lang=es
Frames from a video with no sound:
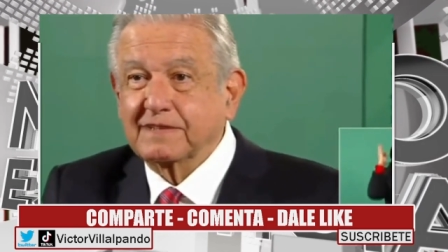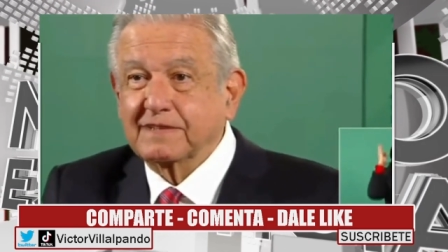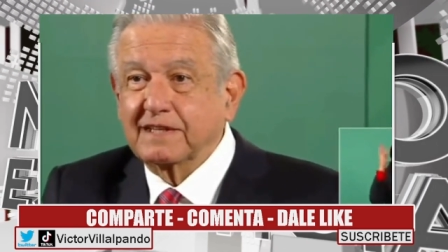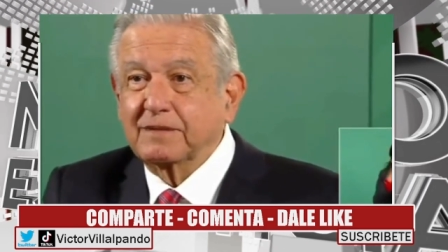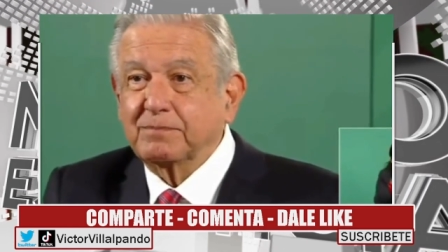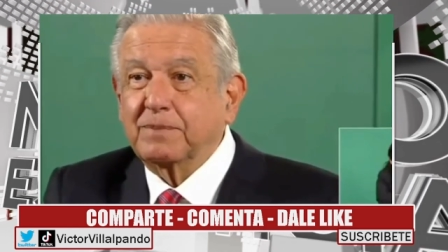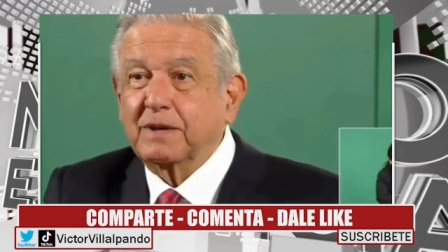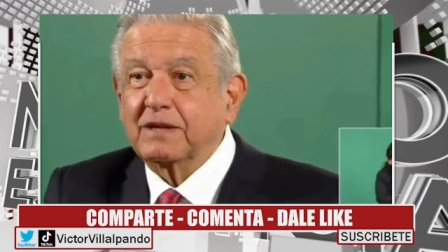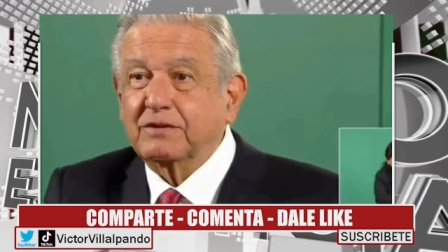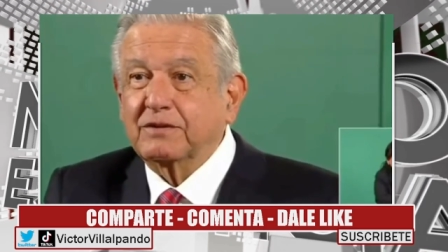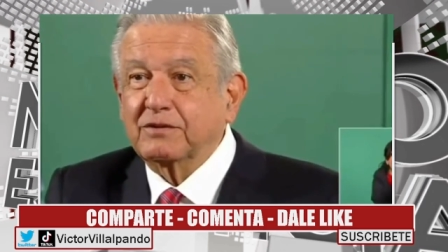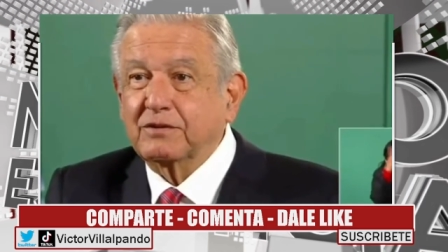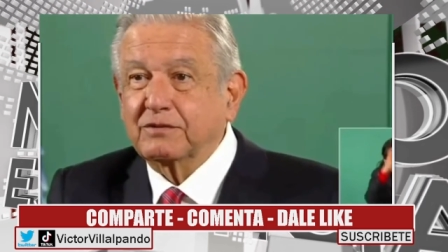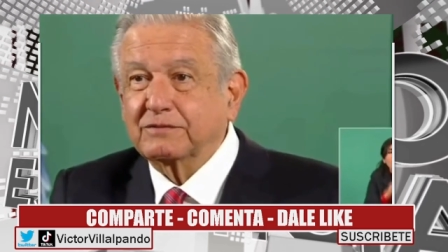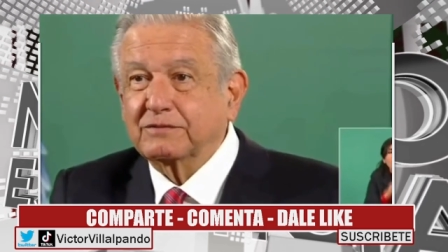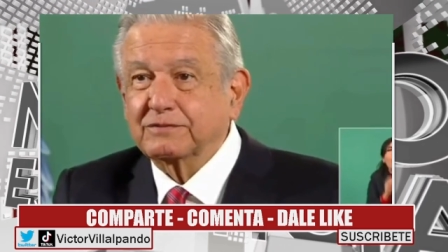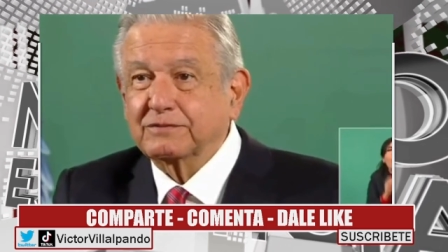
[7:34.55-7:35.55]
en el
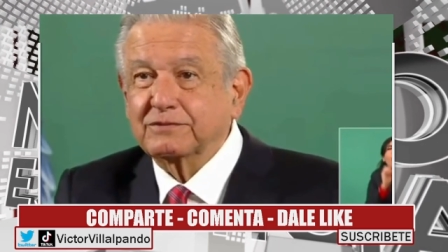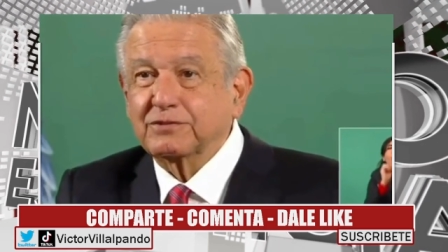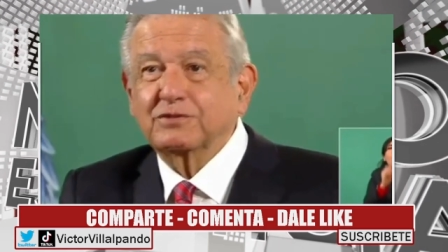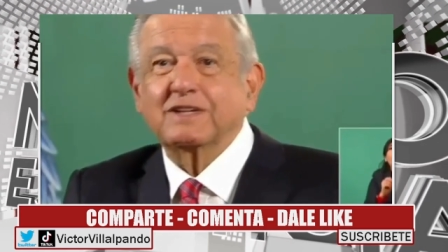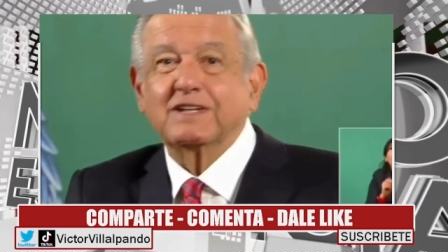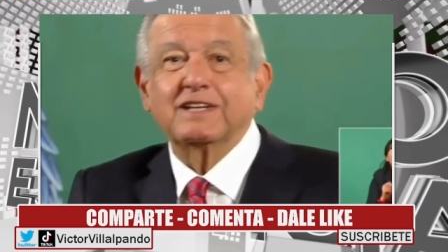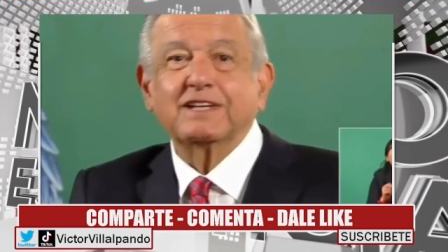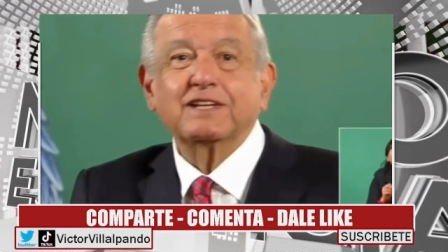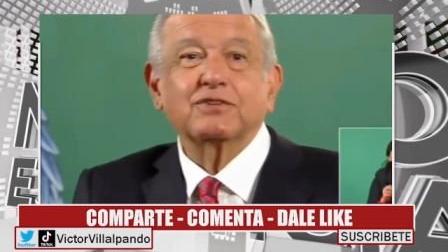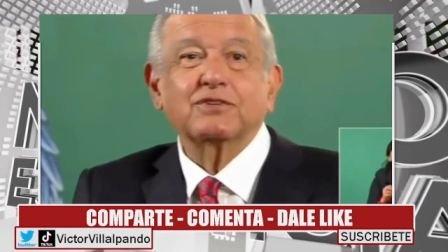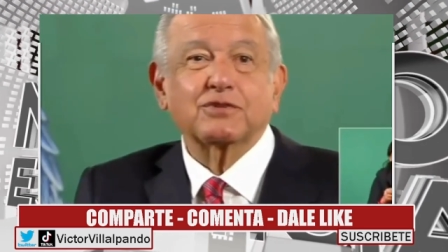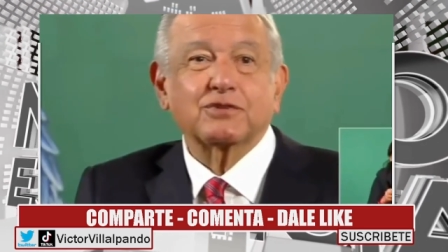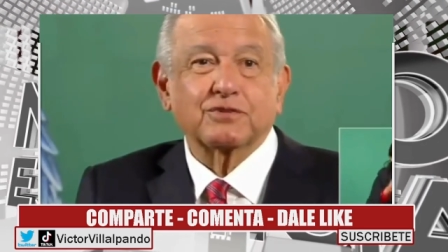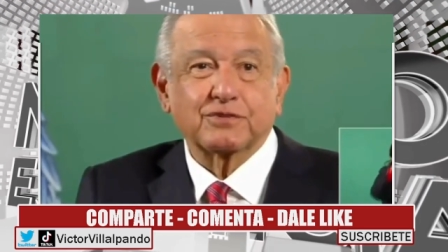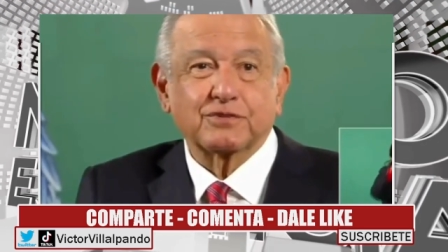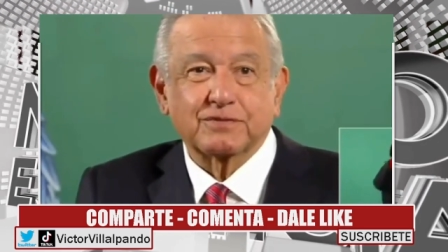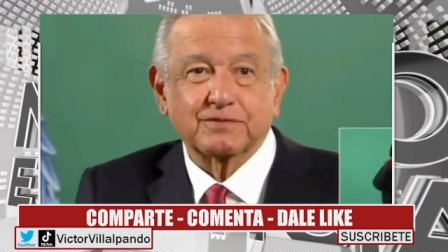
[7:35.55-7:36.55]
patio, los
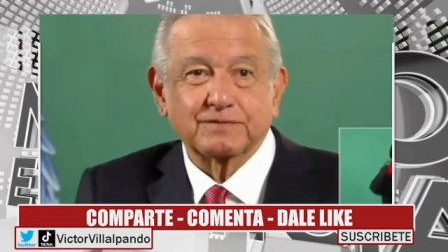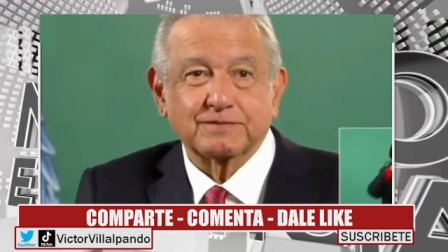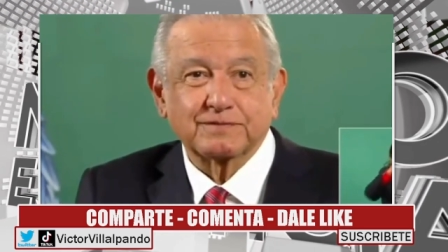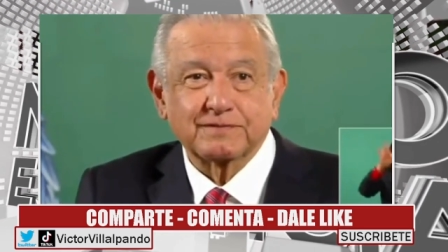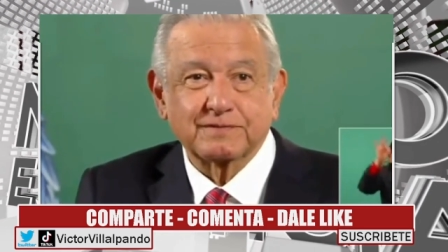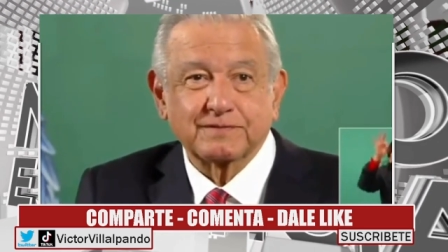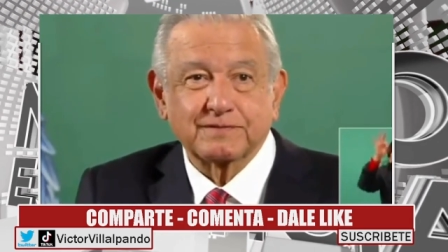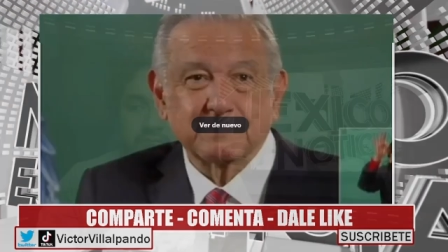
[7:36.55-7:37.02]
cilindros